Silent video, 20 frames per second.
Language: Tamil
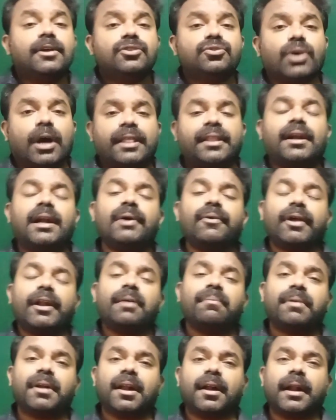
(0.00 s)
ஸோ அதனால் அவங்க
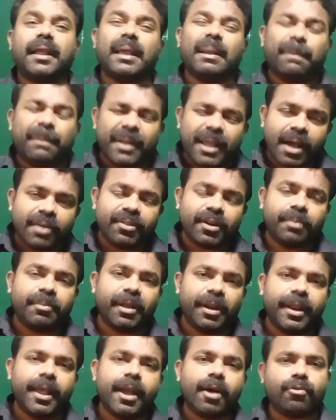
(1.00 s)
என்ன பண்ணுறாங்கன்னா எப்படியாவது
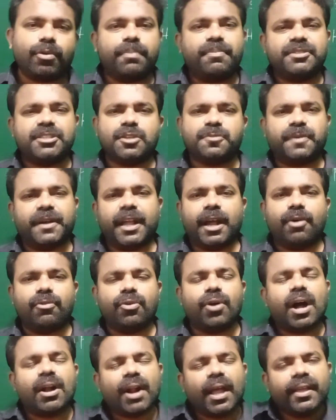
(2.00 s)
நம்ம இந்தியா கூட பிஸ்னஸ் பண்ணி
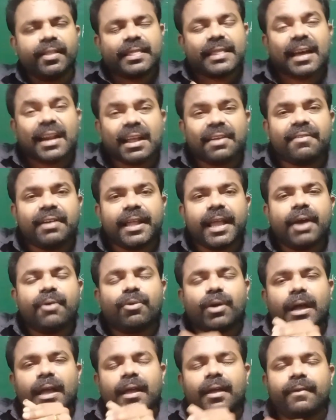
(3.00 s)
ஆகணும் ஆனால் தரை வழியை
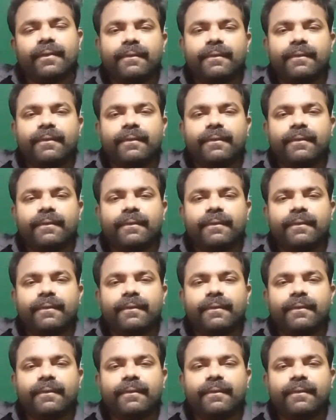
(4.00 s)
அவங்க